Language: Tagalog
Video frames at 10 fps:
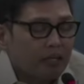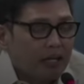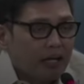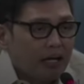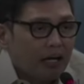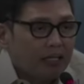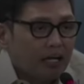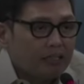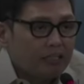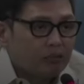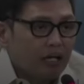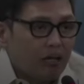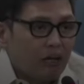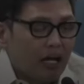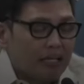uh, nandito tayo
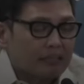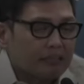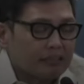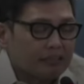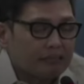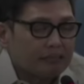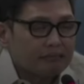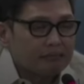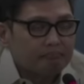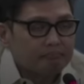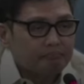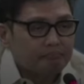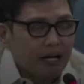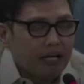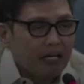lahat
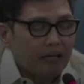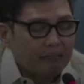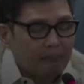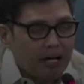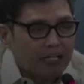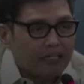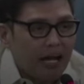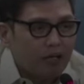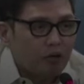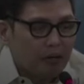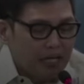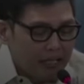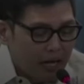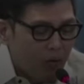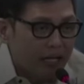para, para tayo
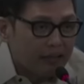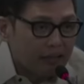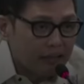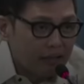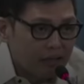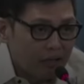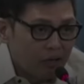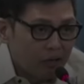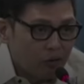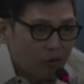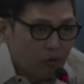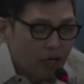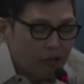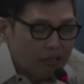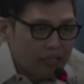malinawan kung
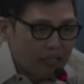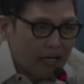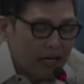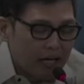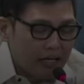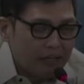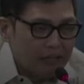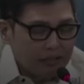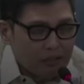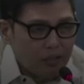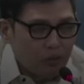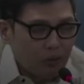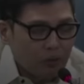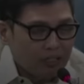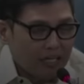ano talaga
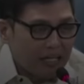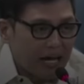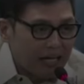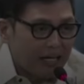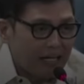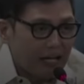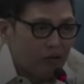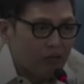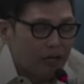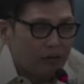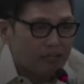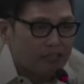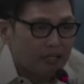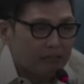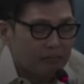yung nangyari, lalong-lalo na
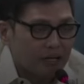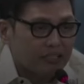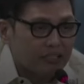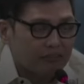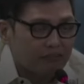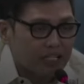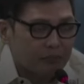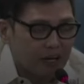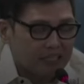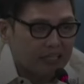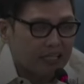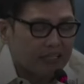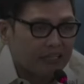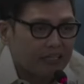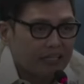sa budget ng Vice President
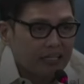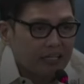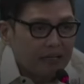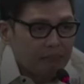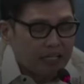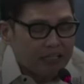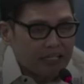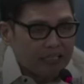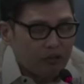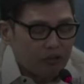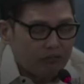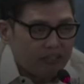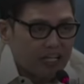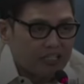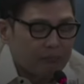pagdating sa
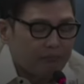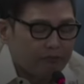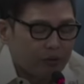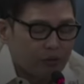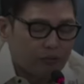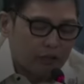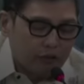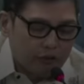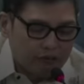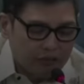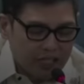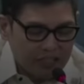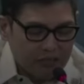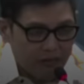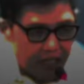confidential confidential fund.